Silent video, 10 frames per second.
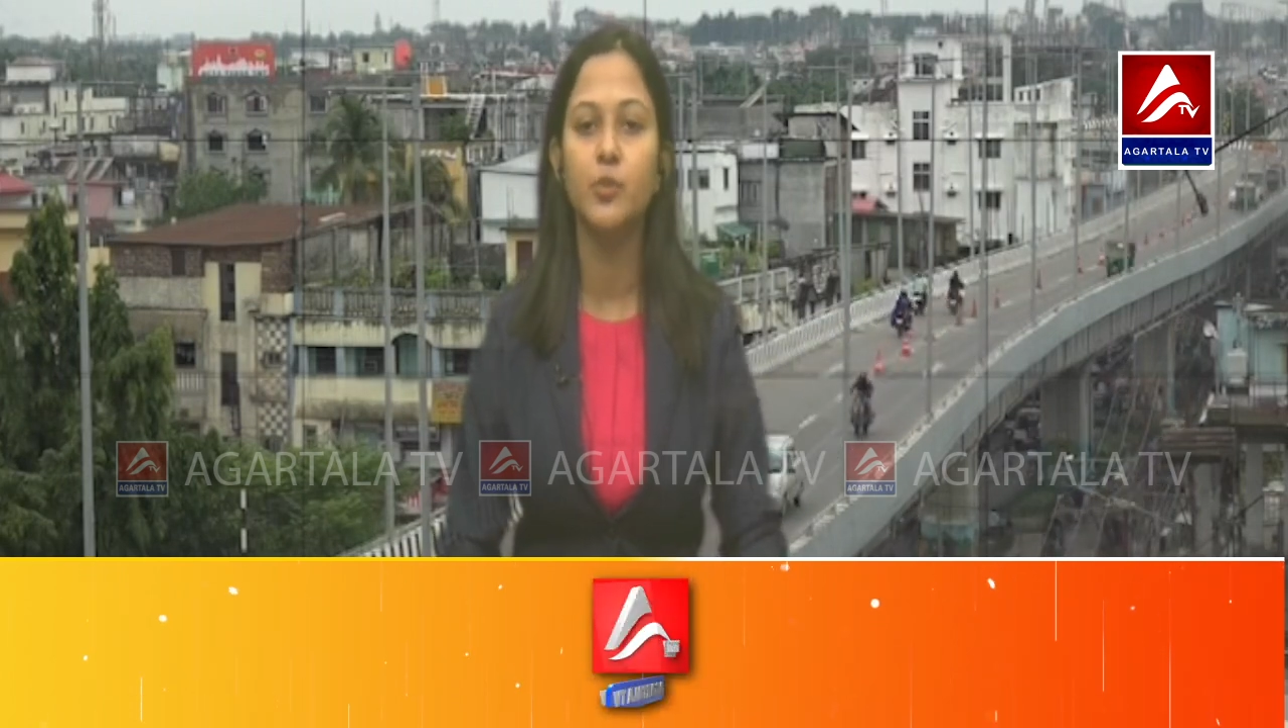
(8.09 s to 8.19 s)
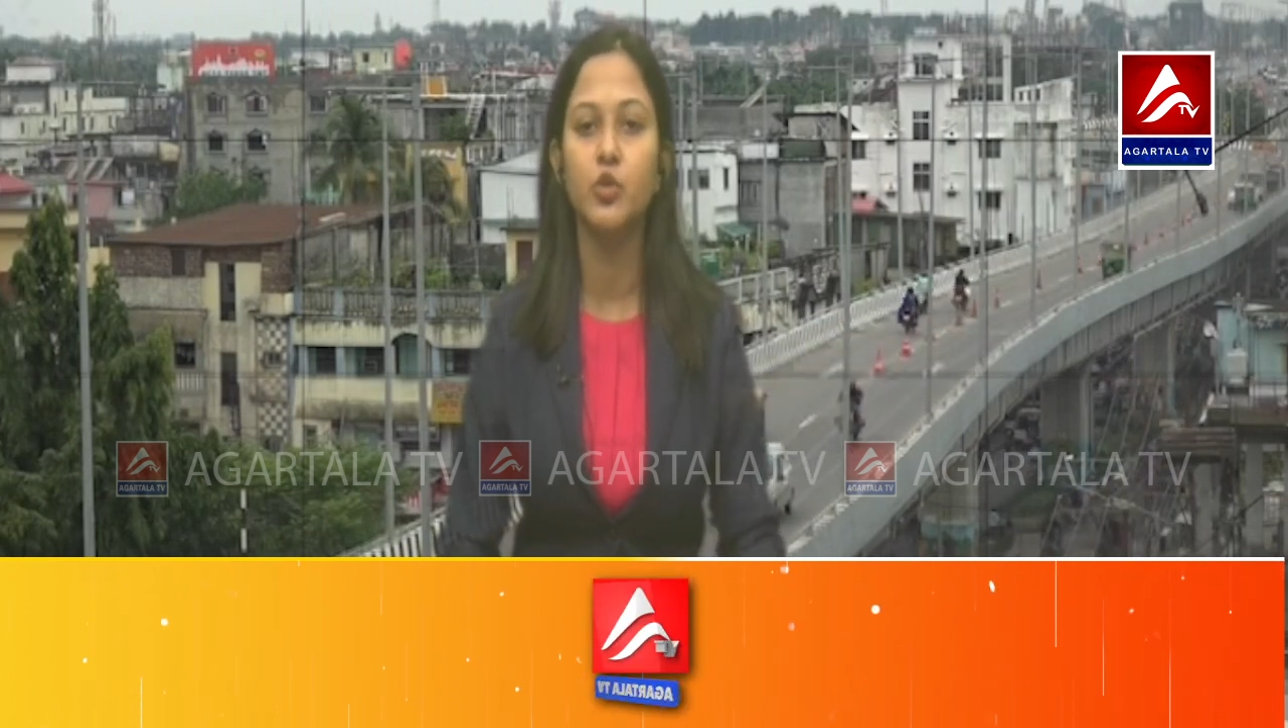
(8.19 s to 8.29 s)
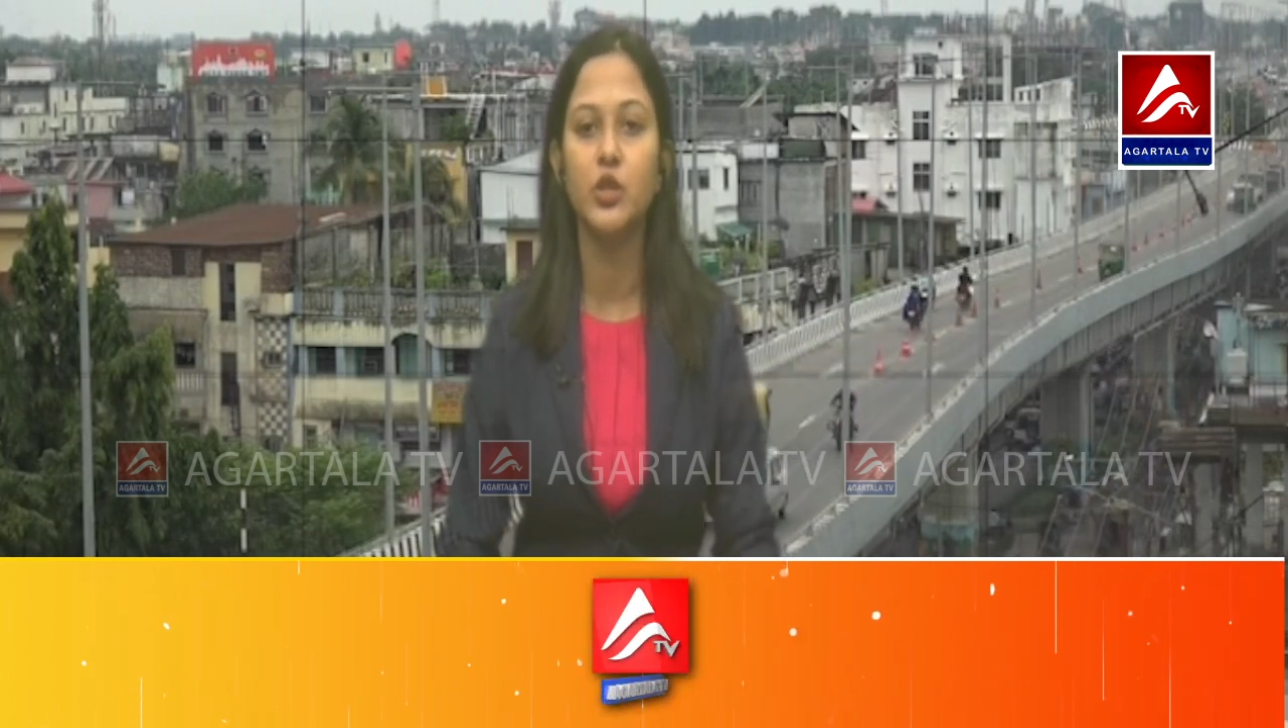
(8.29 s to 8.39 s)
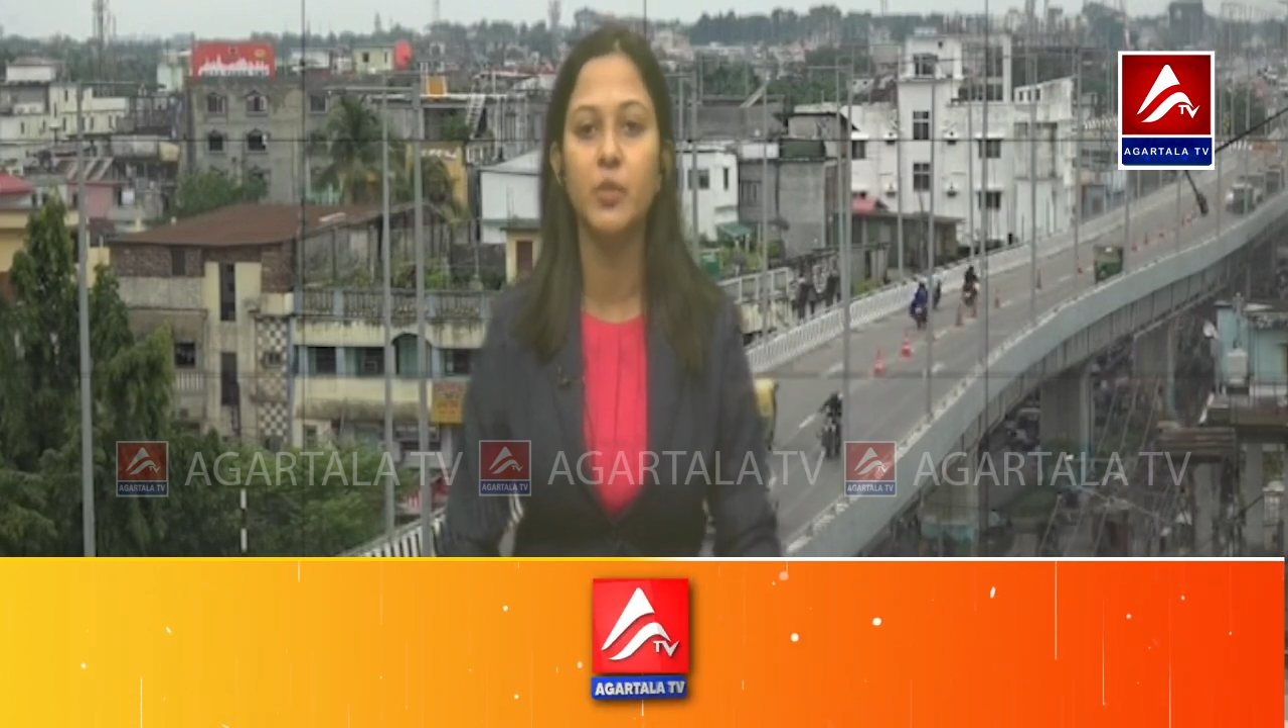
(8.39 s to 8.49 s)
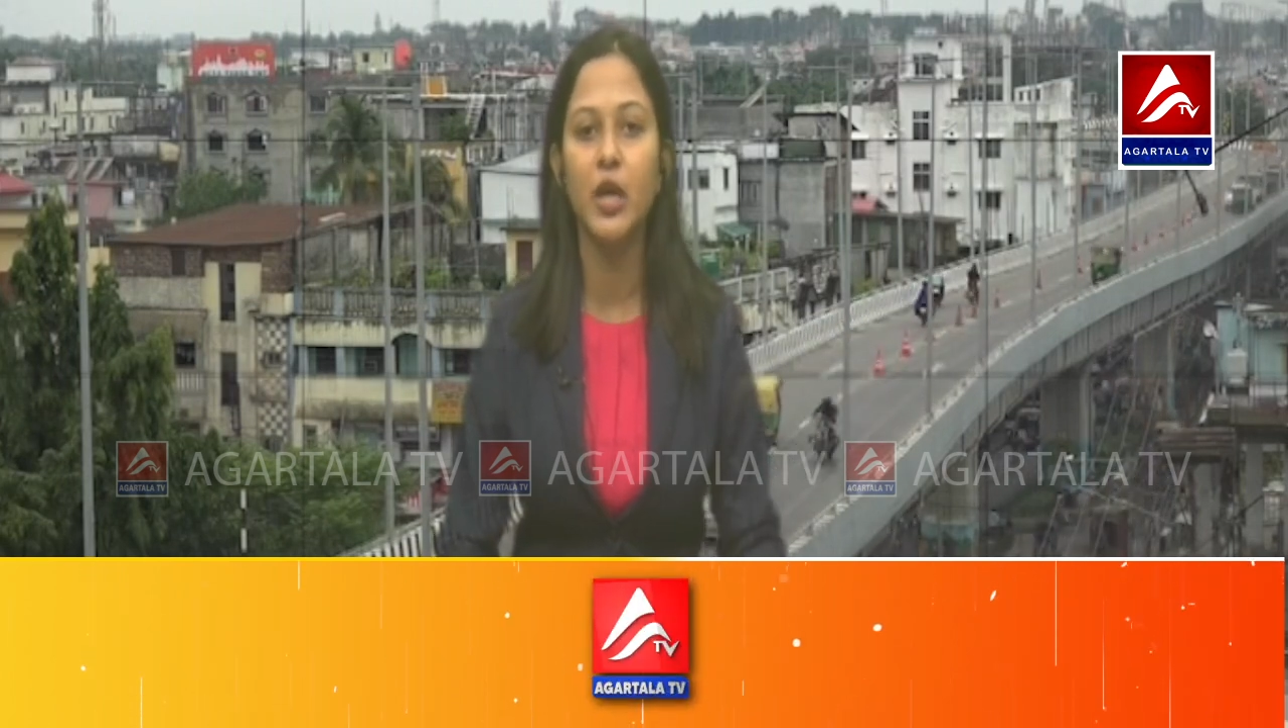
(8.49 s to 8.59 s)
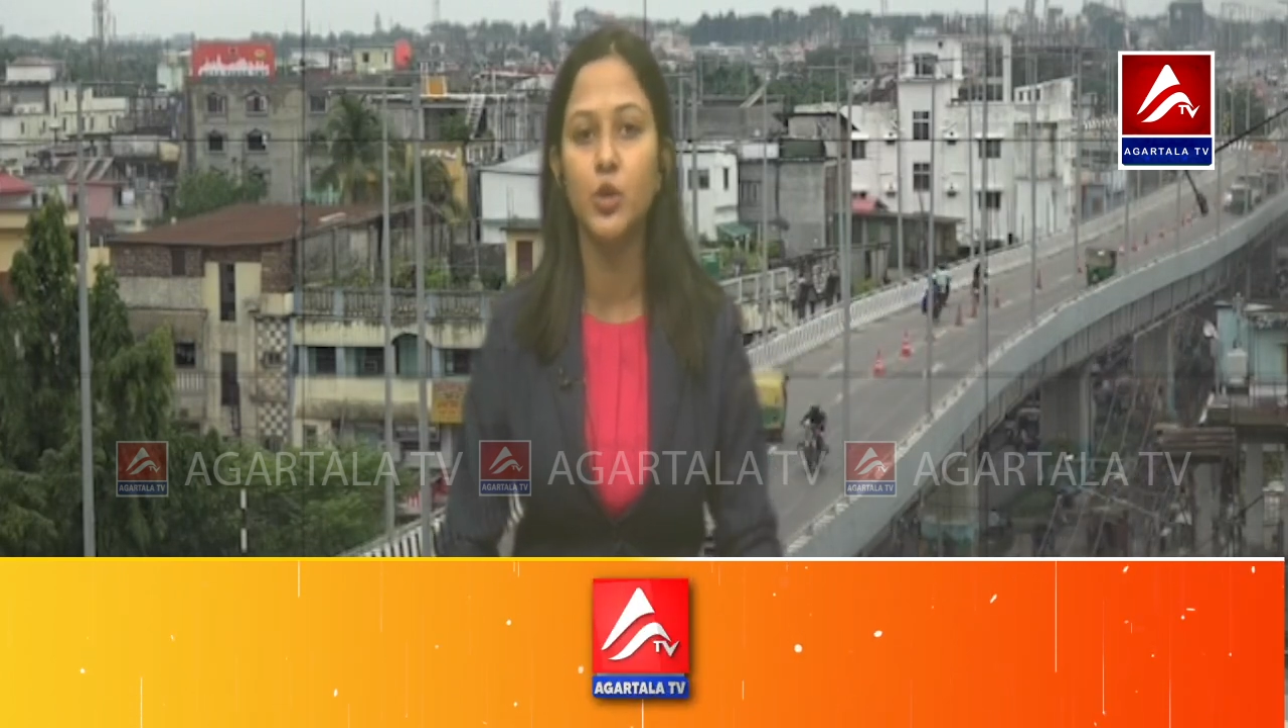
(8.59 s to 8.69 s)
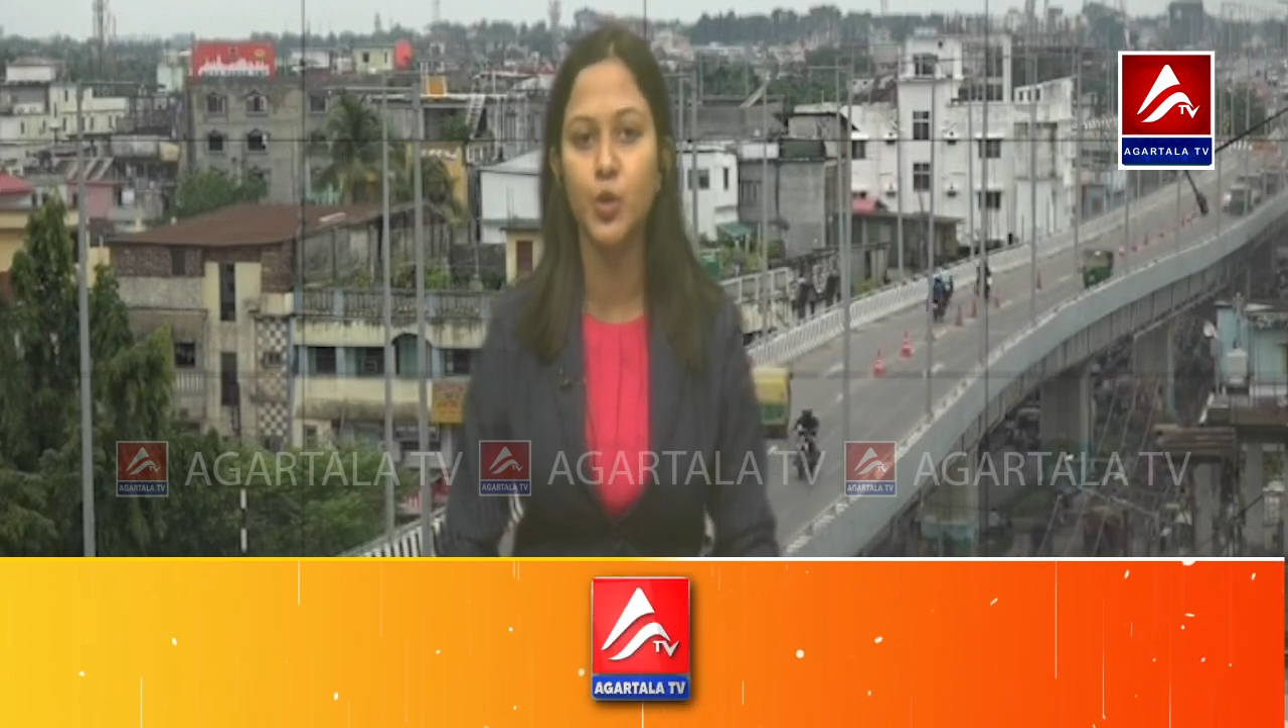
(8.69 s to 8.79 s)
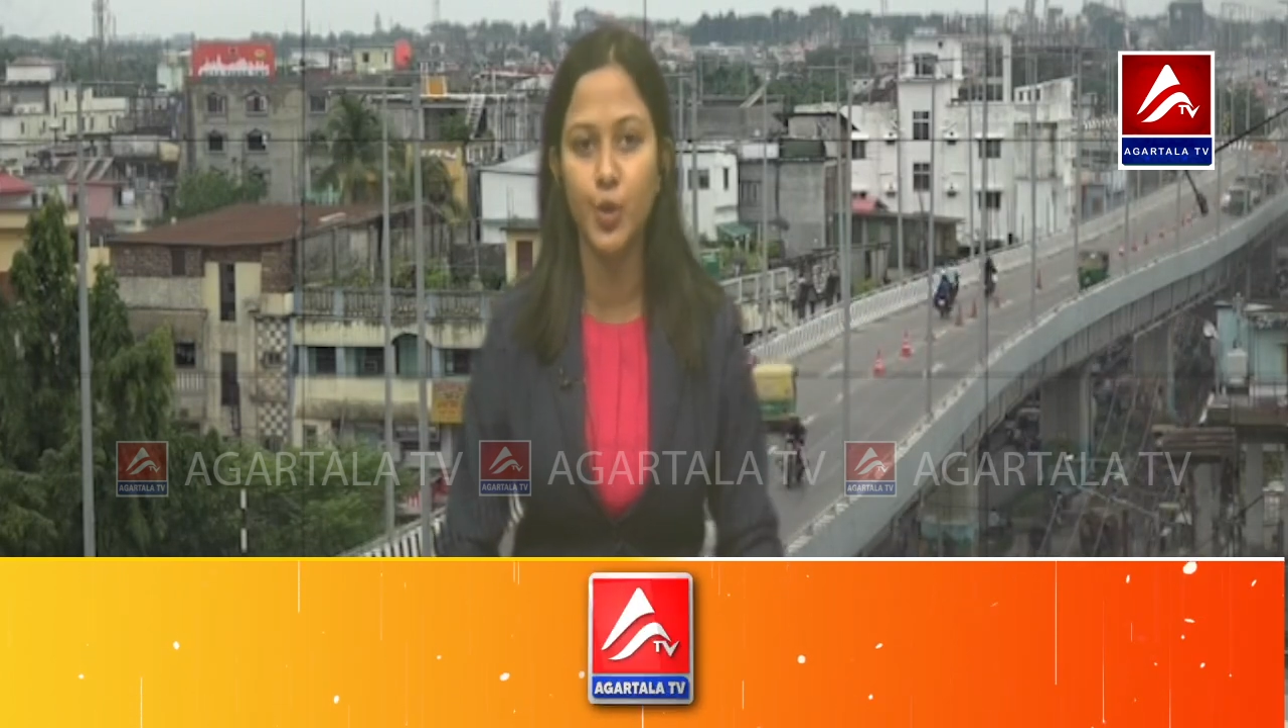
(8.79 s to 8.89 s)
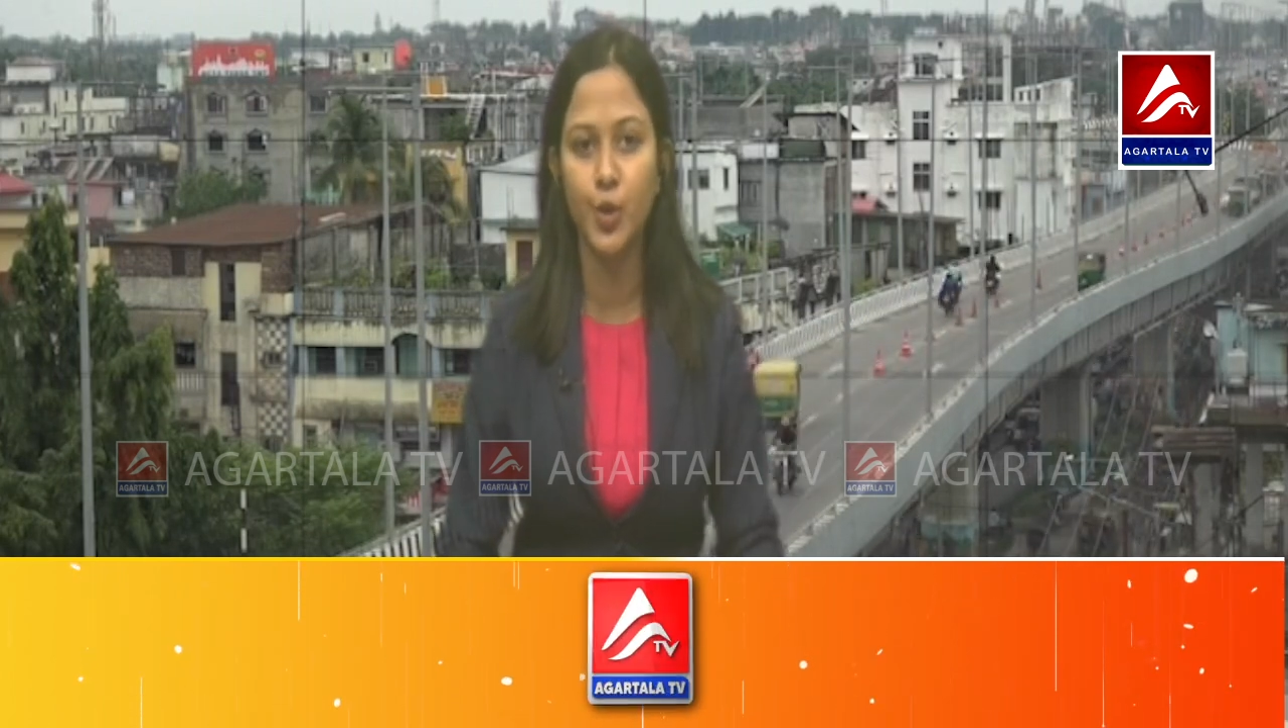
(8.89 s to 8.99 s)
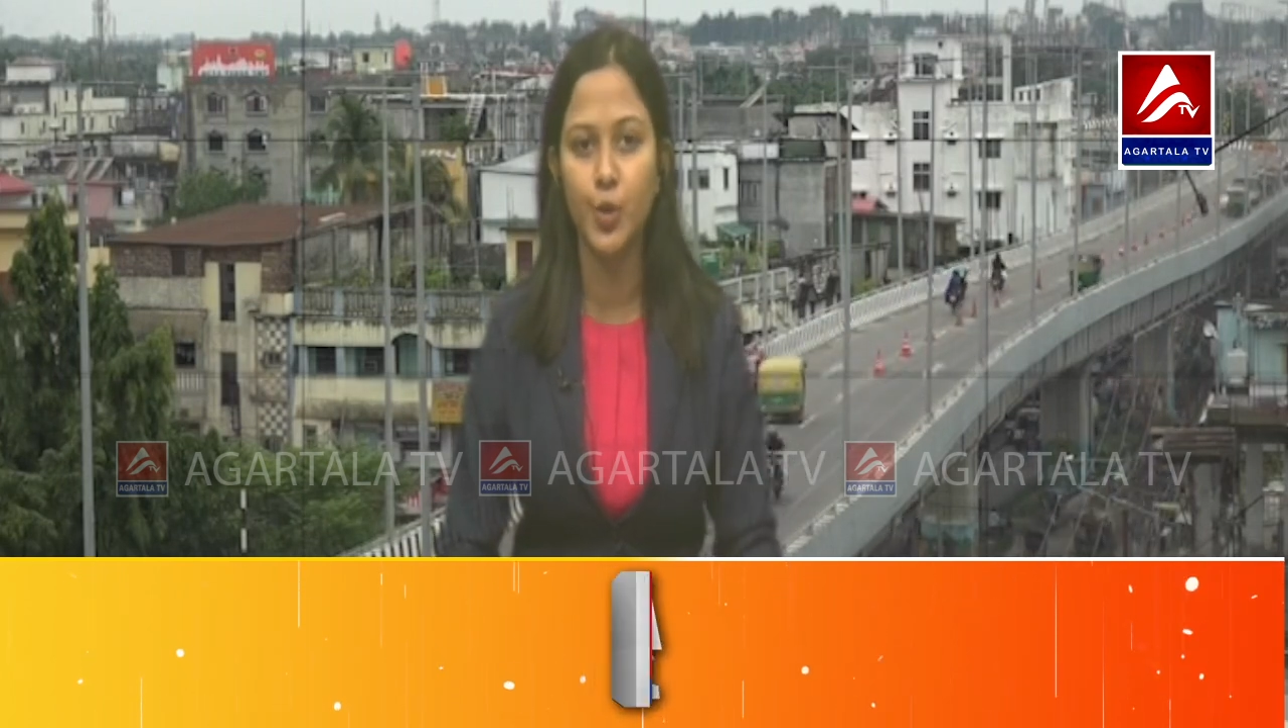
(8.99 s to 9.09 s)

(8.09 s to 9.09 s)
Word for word: প্রতিবাদ্য হল